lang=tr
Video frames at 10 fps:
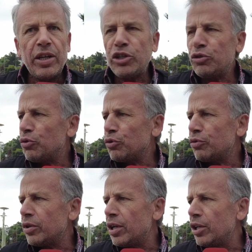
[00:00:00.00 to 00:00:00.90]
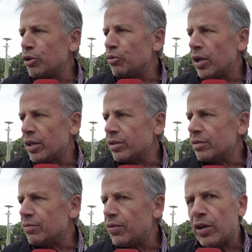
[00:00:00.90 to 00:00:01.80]
Eşin dostun elinden tutarsın.
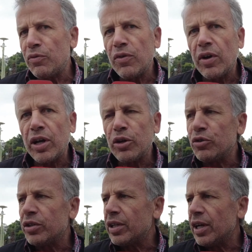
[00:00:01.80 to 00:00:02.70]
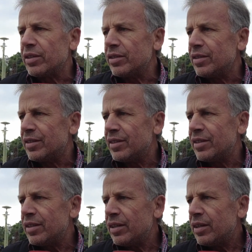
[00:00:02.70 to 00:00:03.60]
Fakir fukarayı gözetlersin.
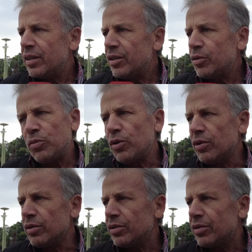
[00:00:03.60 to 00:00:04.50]
Bu olur.